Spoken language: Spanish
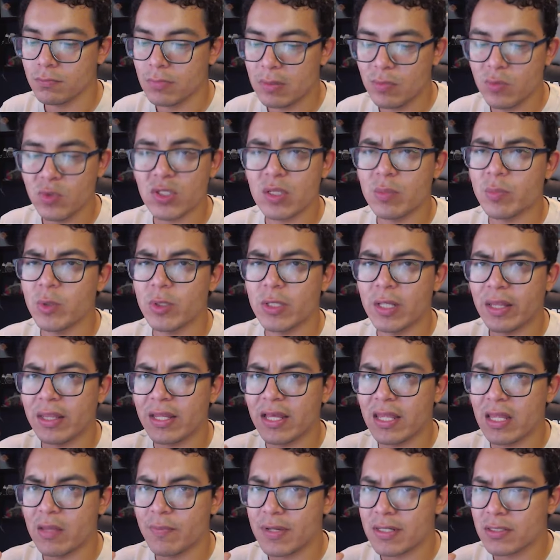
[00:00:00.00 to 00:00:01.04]
vamos a poner
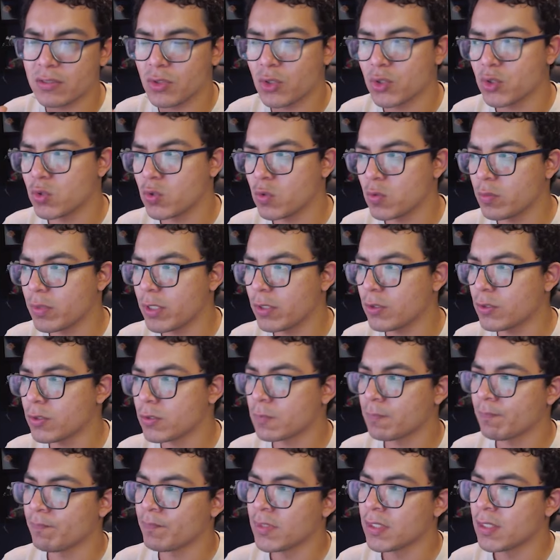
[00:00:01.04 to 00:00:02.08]
nada más dos
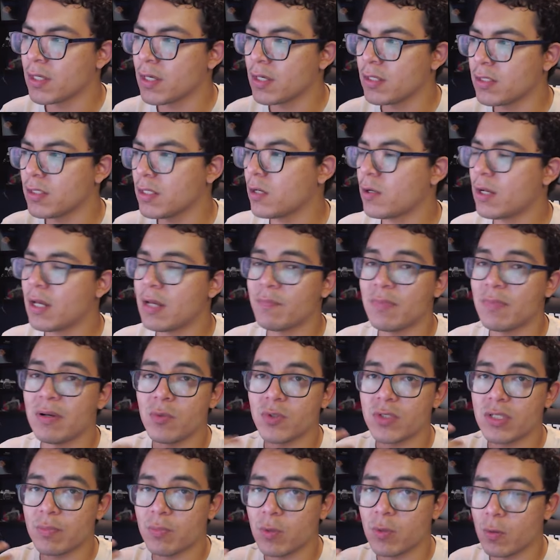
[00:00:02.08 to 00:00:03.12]
números y ahora
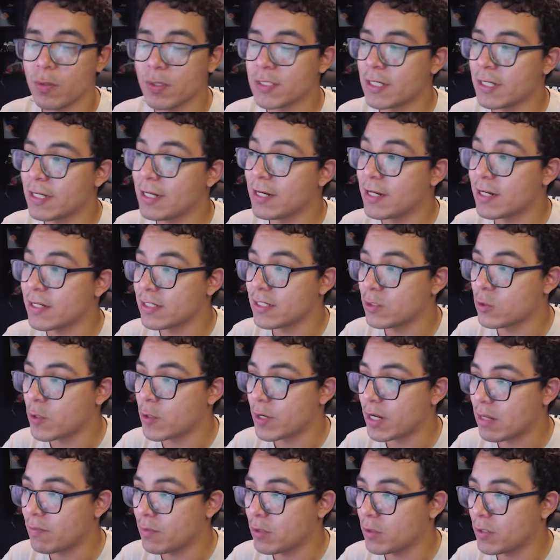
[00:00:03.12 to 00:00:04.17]
vamos a aprovechar el relleno
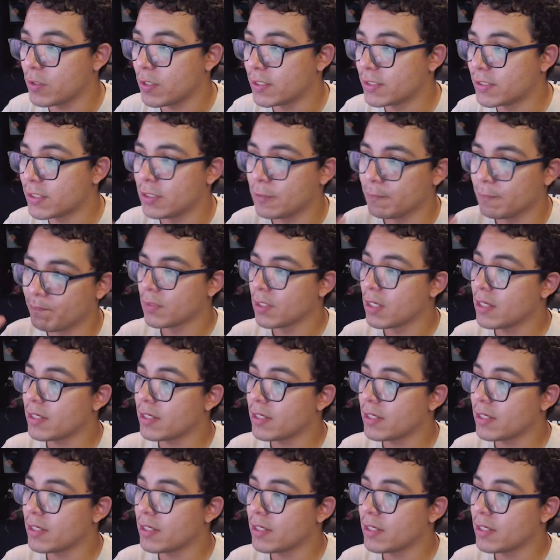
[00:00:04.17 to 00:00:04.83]
rápido de Excel,